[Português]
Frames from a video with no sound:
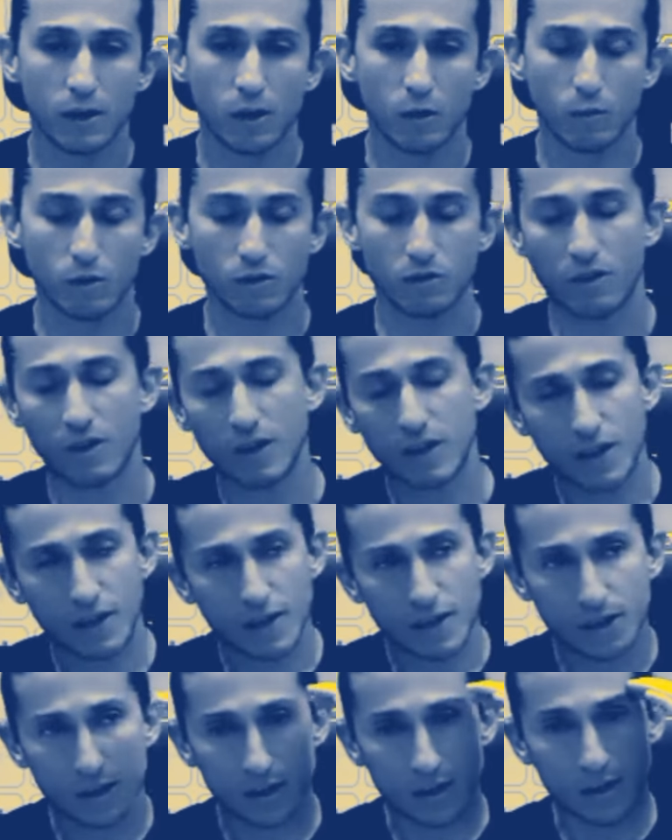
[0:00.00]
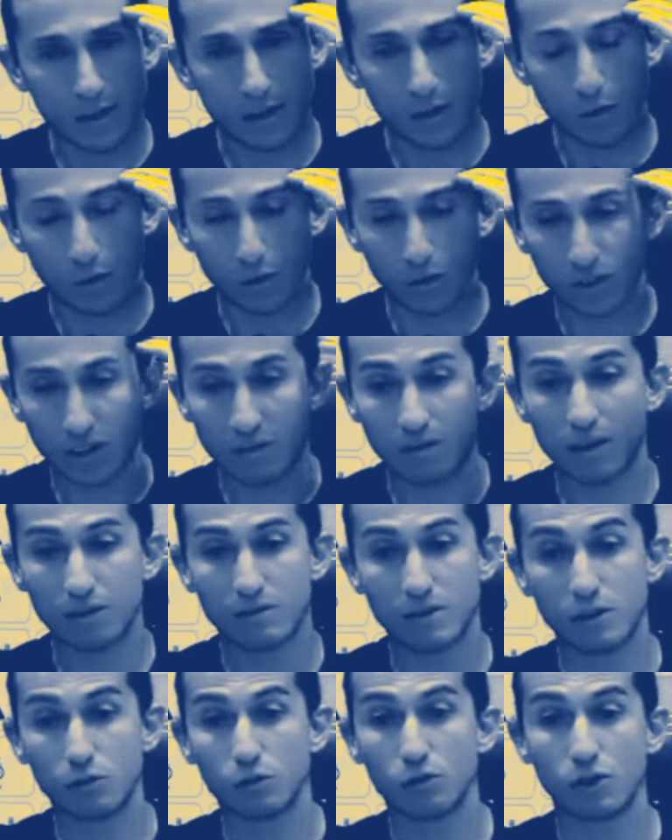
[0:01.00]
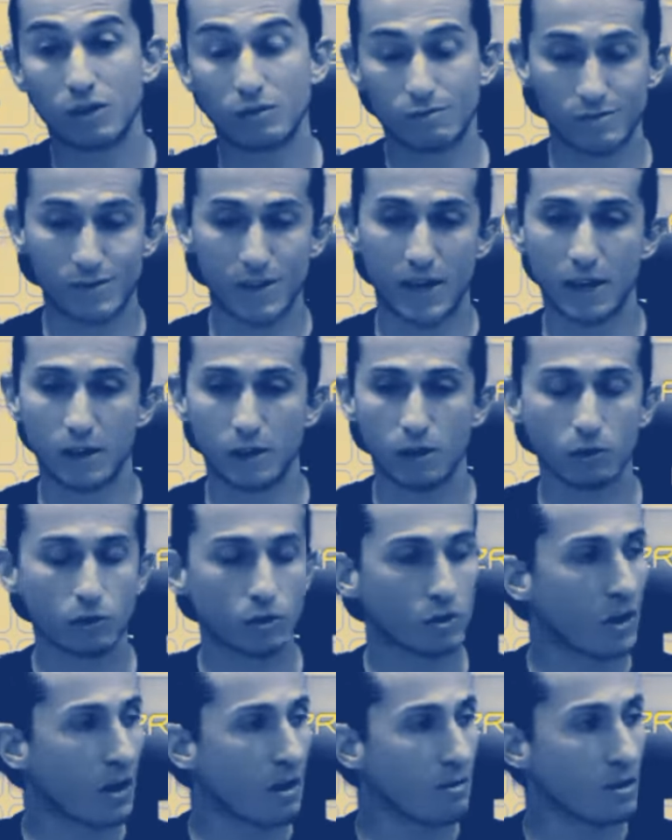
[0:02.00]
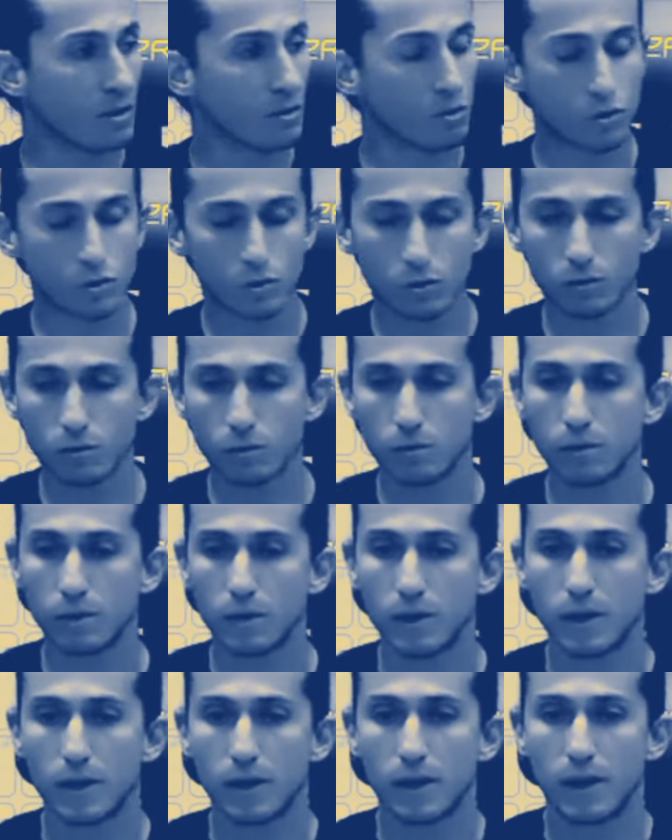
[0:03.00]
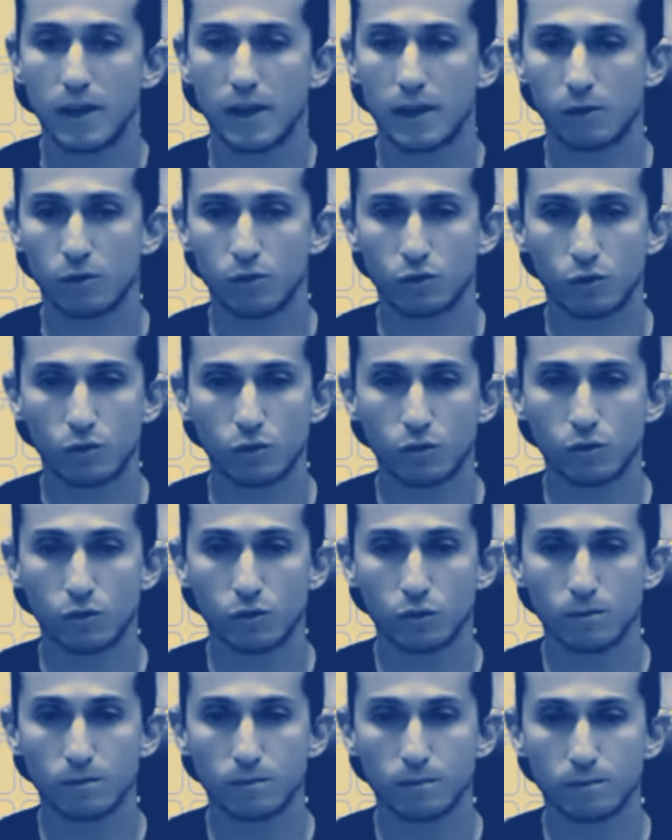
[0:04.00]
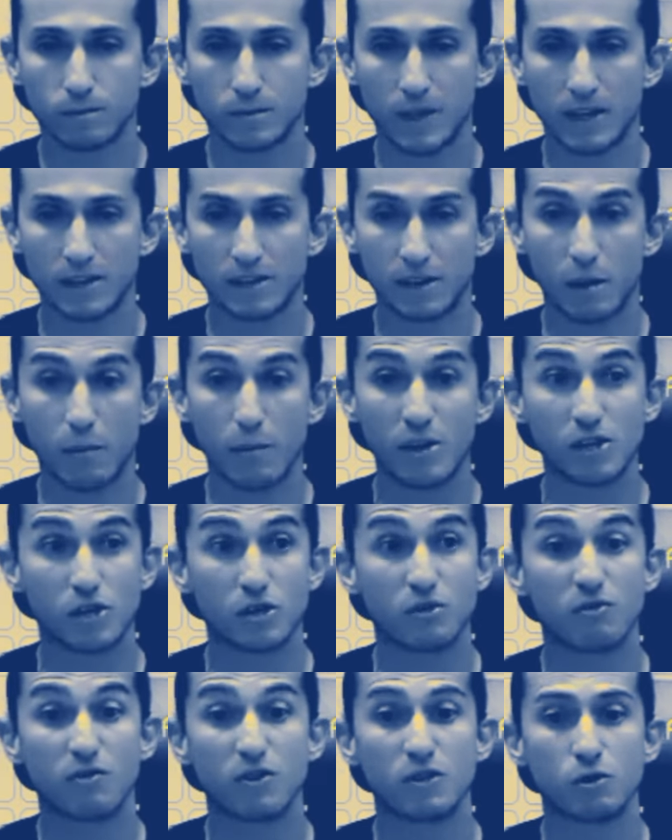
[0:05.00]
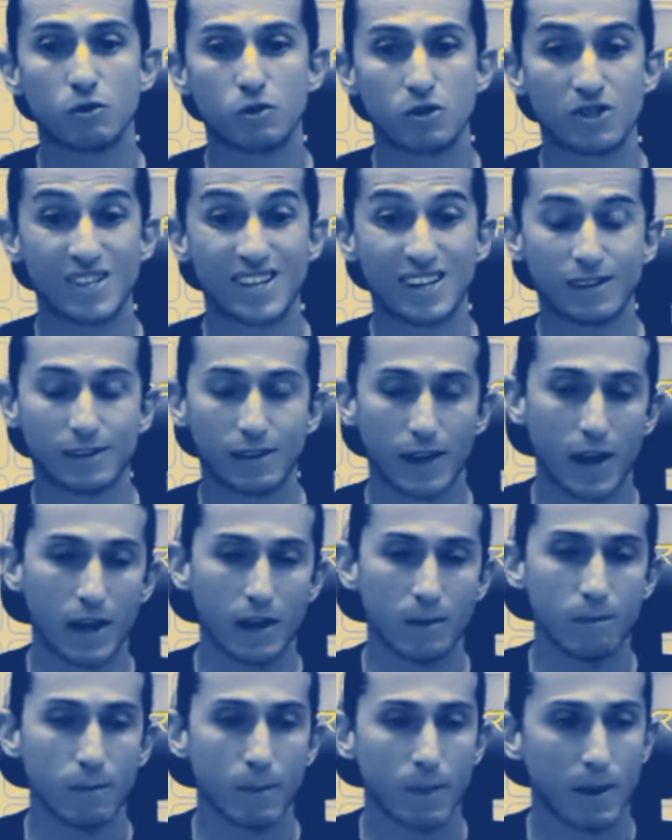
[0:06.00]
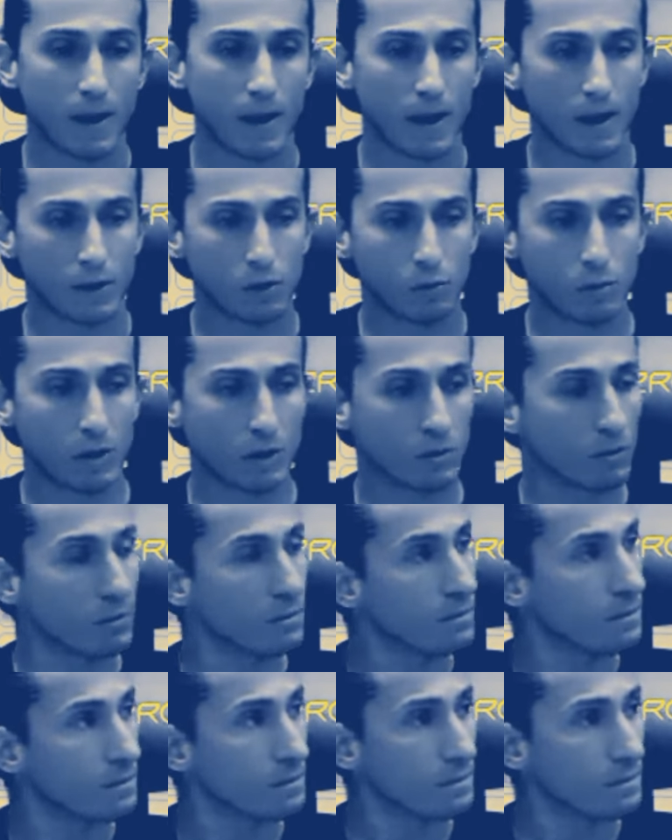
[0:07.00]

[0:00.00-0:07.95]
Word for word: como eu te falei, eu estava vendo dali de onde eu estava vendo o jogo, era um jogo é, extremamente difícil de centrar é, do banco.